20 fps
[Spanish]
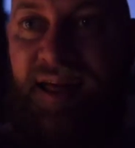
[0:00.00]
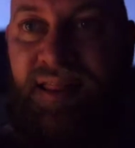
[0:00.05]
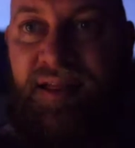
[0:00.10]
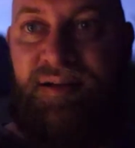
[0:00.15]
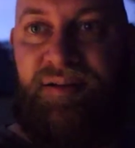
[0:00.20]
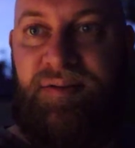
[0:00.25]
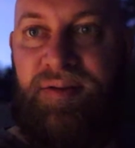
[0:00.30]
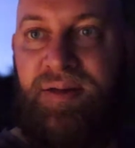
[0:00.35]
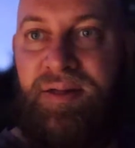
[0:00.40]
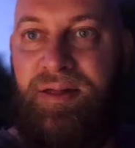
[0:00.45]

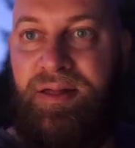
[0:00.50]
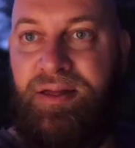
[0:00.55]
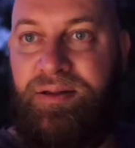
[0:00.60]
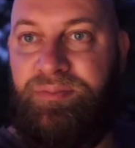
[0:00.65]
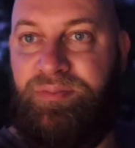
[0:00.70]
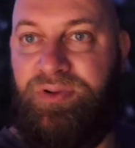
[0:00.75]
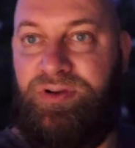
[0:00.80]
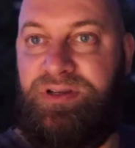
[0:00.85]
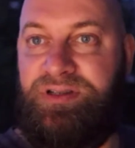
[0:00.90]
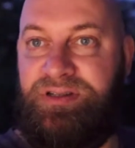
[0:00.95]
nada,
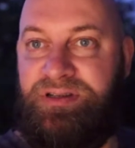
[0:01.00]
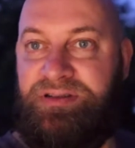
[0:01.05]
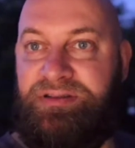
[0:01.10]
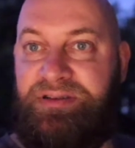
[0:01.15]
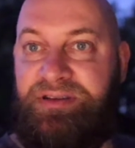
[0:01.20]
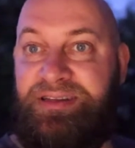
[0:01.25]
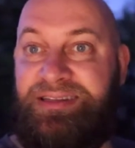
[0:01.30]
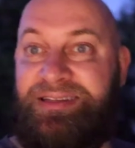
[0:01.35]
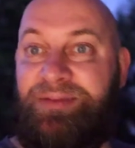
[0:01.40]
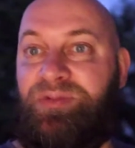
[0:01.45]
pues
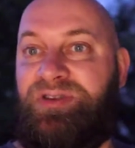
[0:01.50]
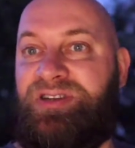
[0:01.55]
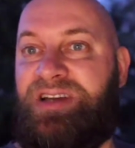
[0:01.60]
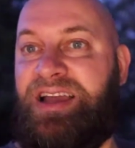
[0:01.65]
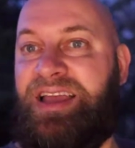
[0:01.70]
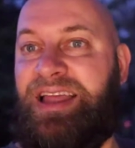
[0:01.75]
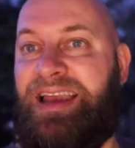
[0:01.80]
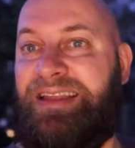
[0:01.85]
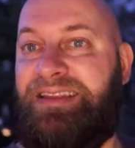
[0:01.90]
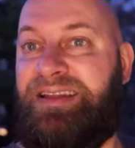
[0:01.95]
estamos
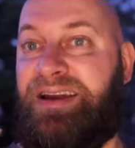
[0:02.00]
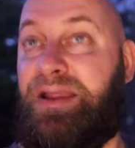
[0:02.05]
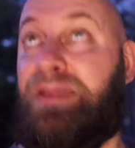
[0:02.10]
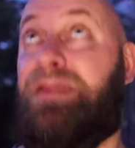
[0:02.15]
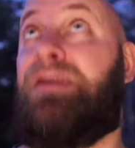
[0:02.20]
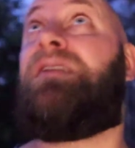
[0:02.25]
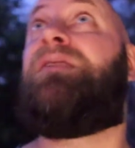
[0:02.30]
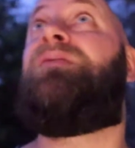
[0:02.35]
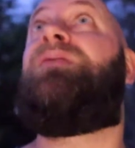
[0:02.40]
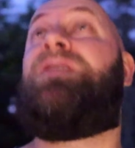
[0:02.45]
aquí en la
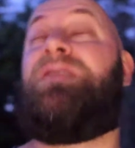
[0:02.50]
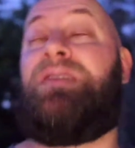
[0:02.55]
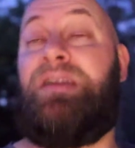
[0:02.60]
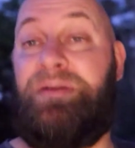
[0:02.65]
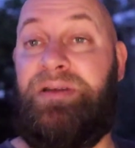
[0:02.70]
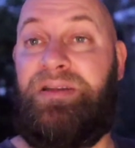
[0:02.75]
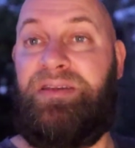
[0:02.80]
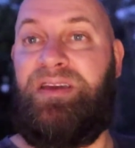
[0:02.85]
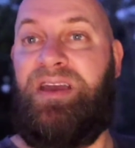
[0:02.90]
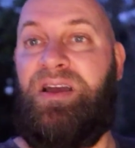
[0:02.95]
terracida. Bueno, la
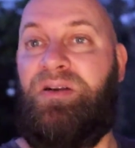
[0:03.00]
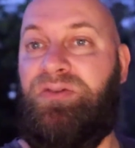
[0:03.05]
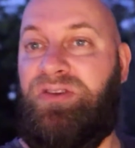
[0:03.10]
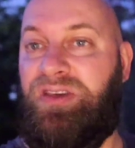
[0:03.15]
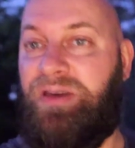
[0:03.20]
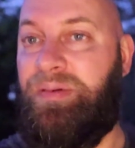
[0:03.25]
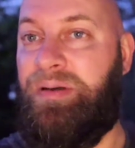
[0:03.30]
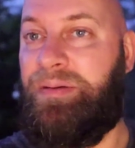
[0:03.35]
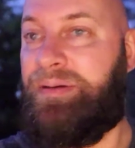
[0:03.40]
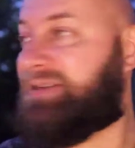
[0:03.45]
verdad es que aún
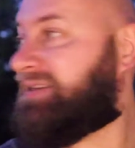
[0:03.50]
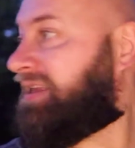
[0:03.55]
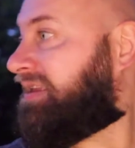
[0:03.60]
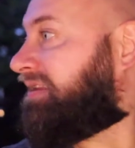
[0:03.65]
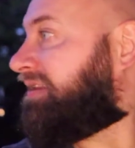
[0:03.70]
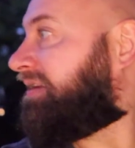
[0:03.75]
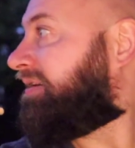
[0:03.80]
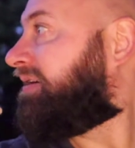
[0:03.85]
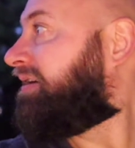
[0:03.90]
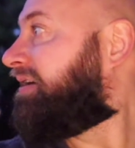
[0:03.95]
se ve
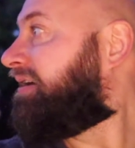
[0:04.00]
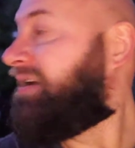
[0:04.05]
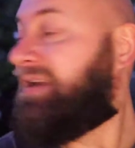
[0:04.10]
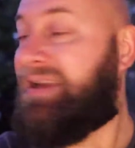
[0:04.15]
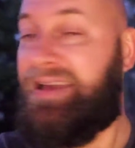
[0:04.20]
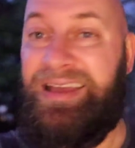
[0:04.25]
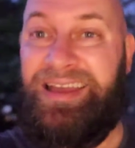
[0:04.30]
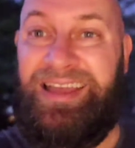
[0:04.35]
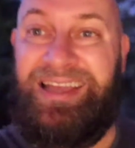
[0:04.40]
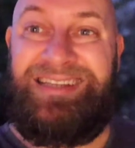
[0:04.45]
bastante.
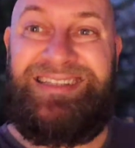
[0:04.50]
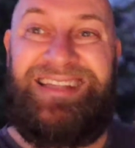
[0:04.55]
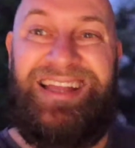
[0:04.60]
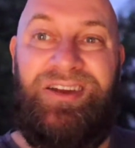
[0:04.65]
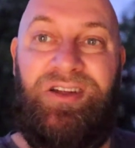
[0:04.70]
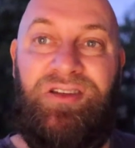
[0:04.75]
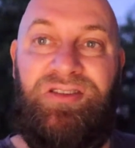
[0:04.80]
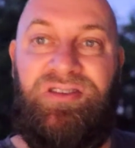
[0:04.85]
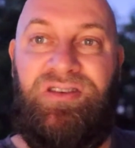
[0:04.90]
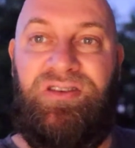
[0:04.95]
Es de
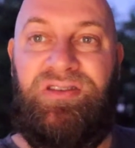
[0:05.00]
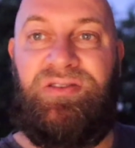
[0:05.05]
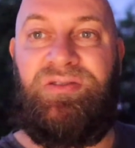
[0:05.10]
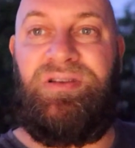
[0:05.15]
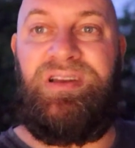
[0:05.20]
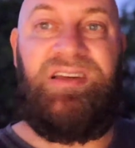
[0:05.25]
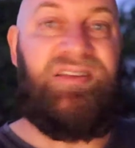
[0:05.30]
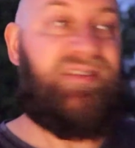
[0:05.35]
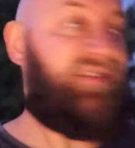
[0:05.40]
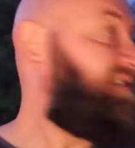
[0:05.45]
noche,
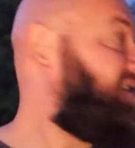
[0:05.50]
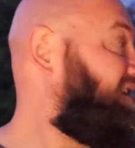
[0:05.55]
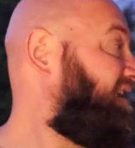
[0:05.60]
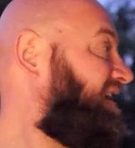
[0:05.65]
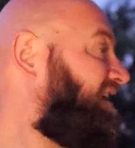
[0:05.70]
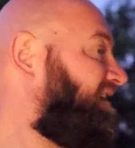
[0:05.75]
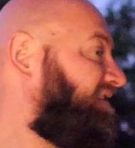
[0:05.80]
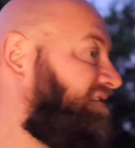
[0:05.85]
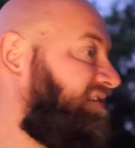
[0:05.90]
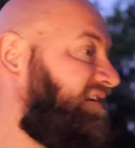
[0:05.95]
son las
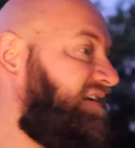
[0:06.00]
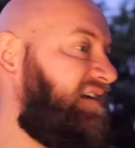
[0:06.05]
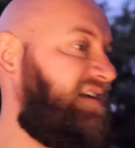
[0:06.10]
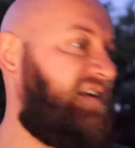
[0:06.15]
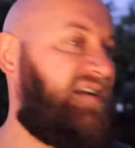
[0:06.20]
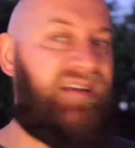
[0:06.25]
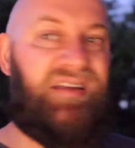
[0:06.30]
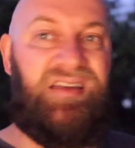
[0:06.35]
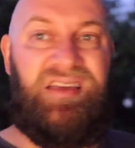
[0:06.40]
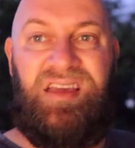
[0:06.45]

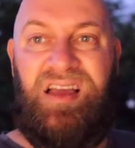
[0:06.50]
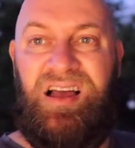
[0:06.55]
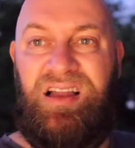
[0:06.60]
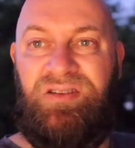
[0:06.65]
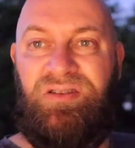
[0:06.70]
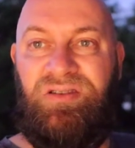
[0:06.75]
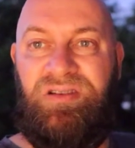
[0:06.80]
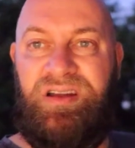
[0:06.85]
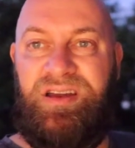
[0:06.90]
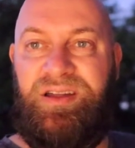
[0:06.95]
7 y
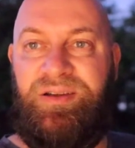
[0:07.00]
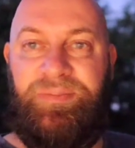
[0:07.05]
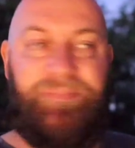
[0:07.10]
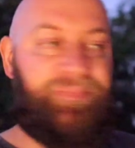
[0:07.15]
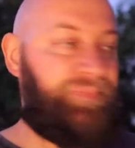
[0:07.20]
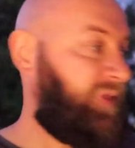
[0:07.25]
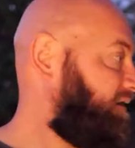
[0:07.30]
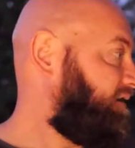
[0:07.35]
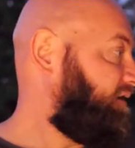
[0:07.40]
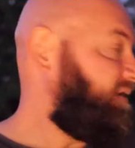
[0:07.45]
algo creo.
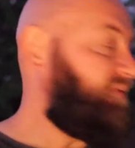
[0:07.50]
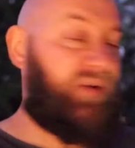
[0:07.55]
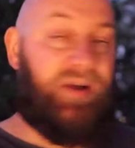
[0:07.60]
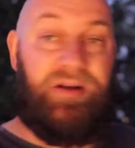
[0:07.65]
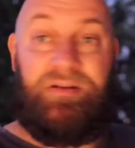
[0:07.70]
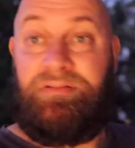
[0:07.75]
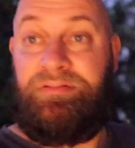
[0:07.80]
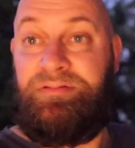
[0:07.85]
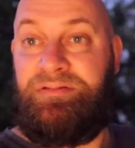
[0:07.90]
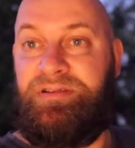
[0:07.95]
Y
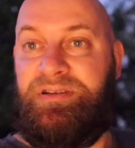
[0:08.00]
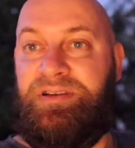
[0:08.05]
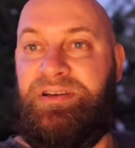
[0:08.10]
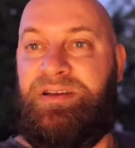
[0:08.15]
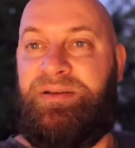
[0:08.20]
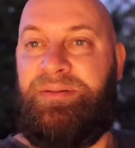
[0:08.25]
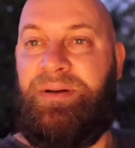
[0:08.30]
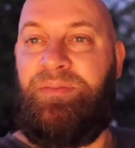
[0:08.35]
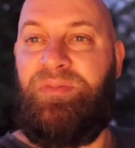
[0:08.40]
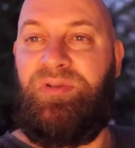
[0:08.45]
bueno,
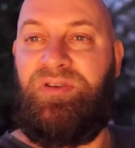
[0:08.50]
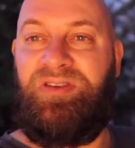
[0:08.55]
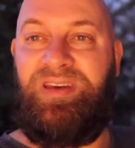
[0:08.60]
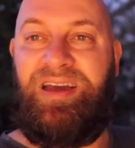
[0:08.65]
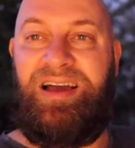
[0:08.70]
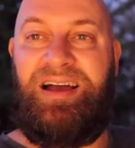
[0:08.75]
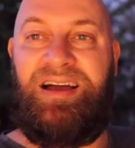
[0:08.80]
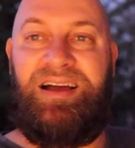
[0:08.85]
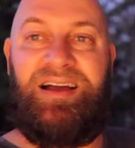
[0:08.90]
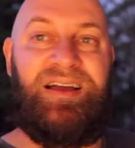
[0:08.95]
eh, vamos
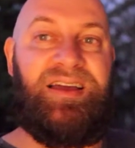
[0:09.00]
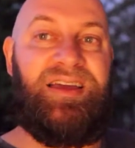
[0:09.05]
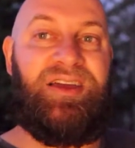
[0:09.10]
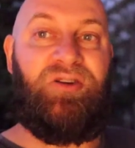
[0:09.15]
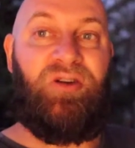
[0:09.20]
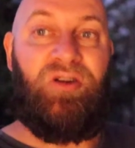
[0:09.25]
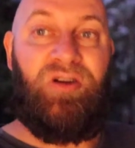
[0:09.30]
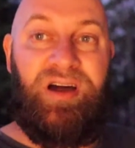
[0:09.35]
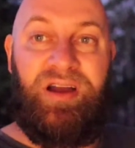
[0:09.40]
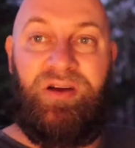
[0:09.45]
a
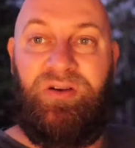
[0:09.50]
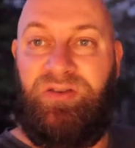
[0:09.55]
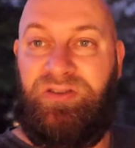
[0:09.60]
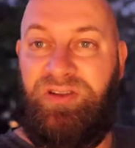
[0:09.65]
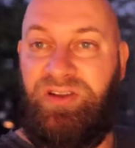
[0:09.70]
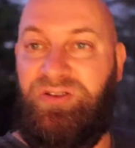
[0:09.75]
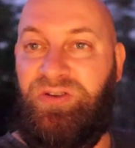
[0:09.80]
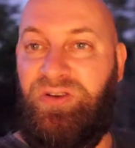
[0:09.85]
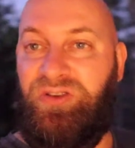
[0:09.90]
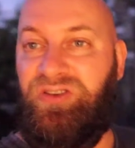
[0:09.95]
colocar
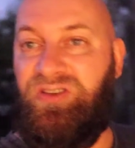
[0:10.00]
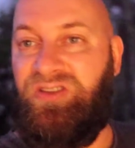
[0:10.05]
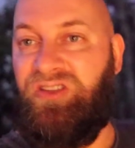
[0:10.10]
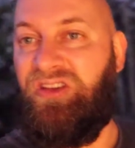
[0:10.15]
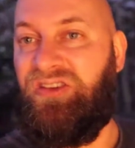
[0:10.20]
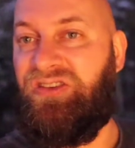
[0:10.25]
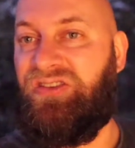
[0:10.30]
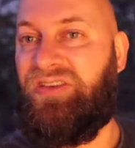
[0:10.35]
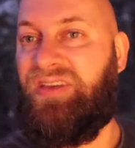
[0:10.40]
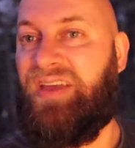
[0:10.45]
nuestras
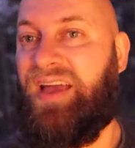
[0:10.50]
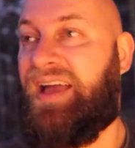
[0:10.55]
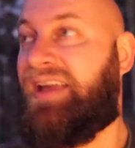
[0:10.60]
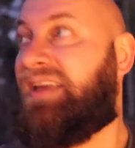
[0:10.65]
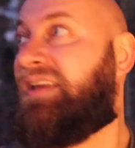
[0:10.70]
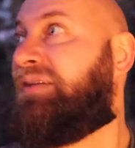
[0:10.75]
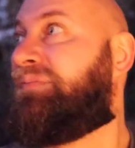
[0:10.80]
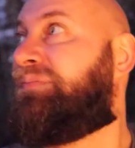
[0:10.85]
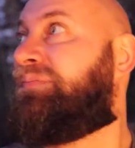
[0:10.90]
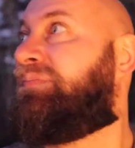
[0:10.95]
cositas.
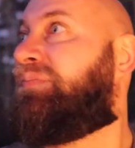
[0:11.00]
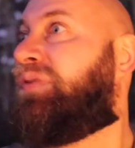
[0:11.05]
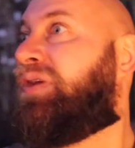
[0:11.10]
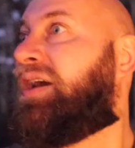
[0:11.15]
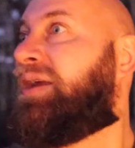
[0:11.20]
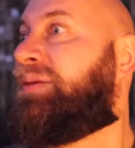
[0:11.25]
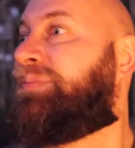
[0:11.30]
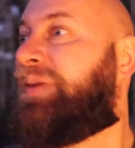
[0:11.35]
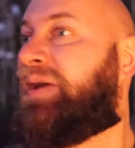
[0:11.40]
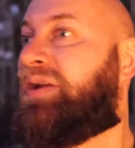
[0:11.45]
Hay por
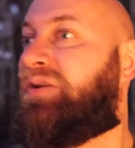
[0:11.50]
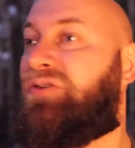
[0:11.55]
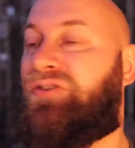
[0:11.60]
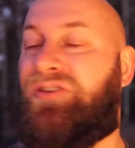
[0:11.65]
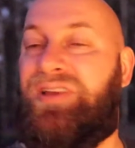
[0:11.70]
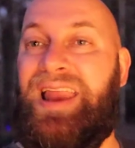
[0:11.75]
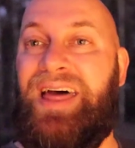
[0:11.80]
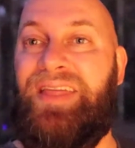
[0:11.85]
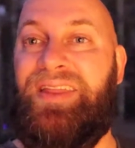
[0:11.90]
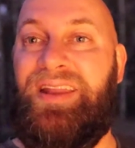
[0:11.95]
ahí
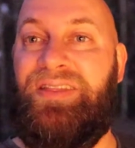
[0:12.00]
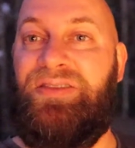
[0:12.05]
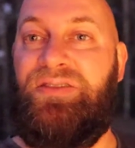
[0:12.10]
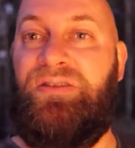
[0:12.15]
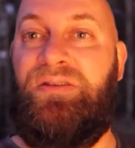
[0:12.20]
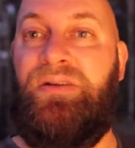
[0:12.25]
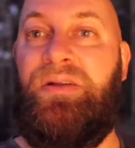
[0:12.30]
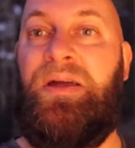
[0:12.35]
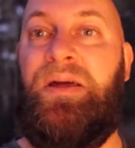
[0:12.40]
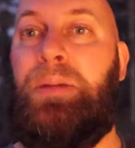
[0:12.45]
perros
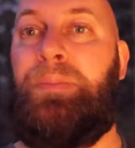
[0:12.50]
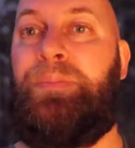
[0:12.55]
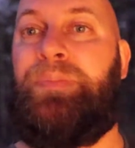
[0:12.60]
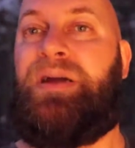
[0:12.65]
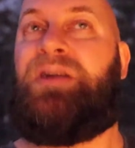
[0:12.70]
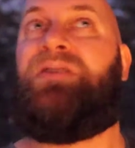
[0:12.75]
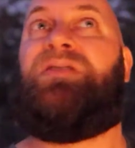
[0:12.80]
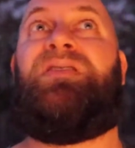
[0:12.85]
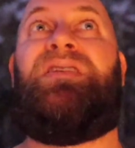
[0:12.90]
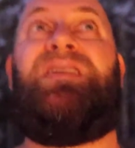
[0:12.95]
ladrando,
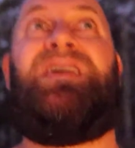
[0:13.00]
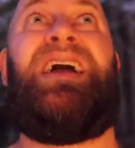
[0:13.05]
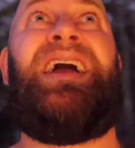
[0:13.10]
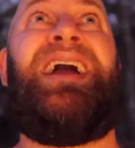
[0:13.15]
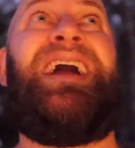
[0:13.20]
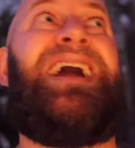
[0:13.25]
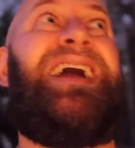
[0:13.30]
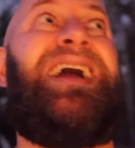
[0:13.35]
pero en